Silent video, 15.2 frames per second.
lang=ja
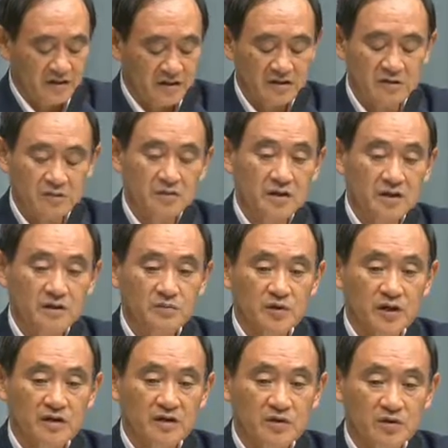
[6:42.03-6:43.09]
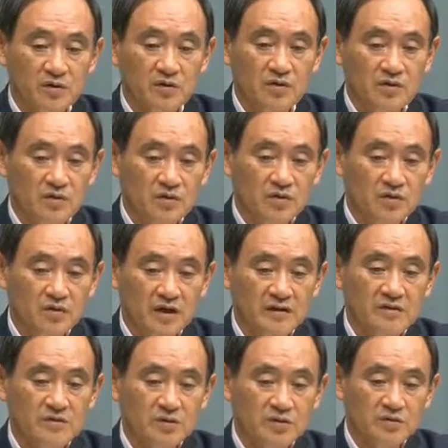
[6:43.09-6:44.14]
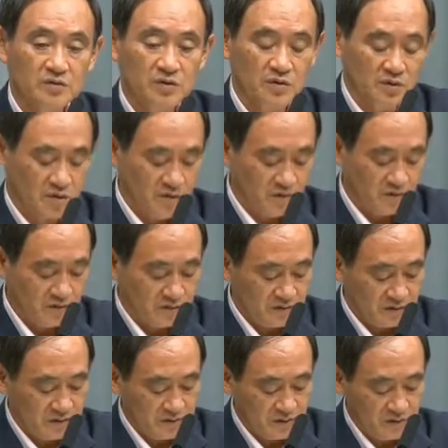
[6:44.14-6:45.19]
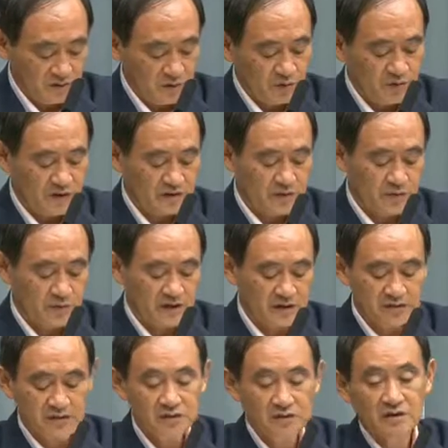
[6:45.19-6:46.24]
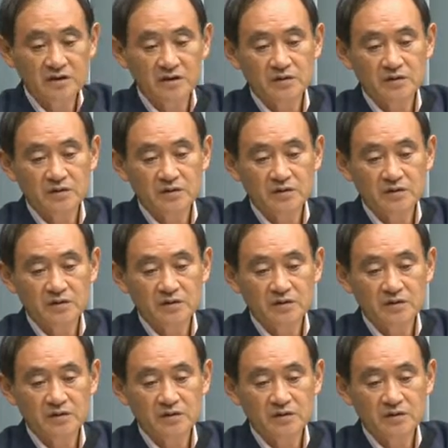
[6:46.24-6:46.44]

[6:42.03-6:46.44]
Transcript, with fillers: 北朝鮮に向けてのこの圧力を強化すべく、